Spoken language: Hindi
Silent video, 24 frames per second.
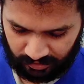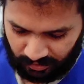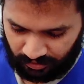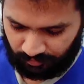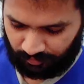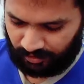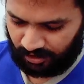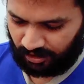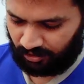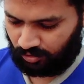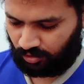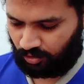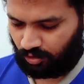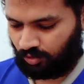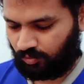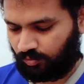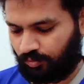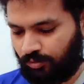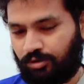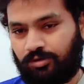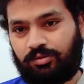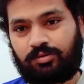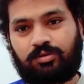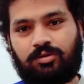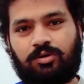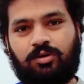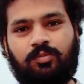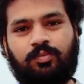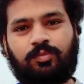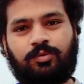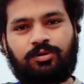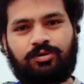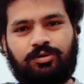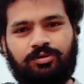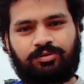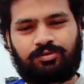ये मैंने कॉम्बो
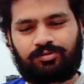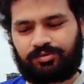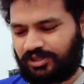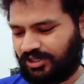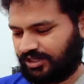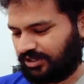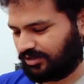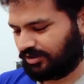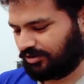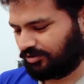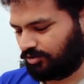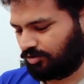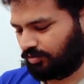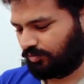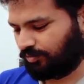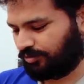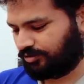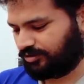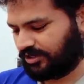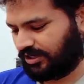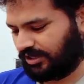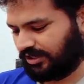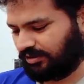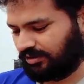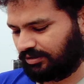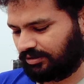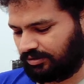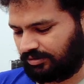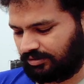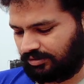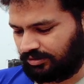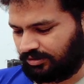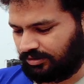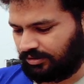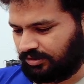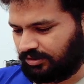कॉम्बो लिया था कॉम्बो सेट
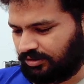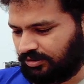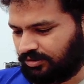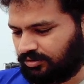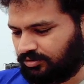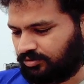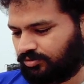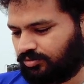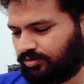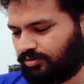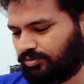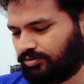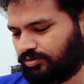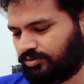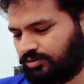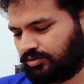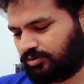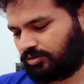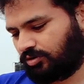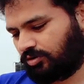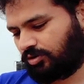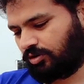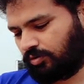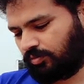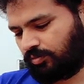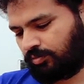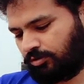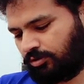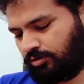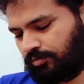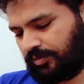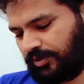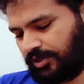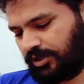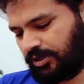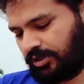तो उस कॉम्बो
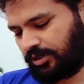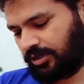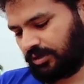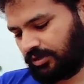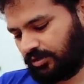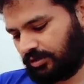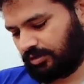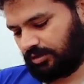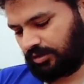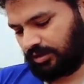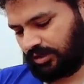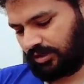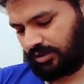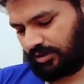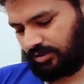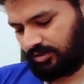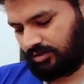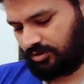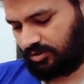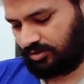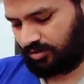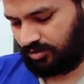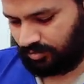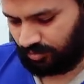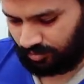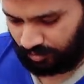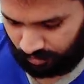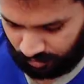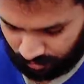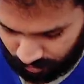में आई कैन शो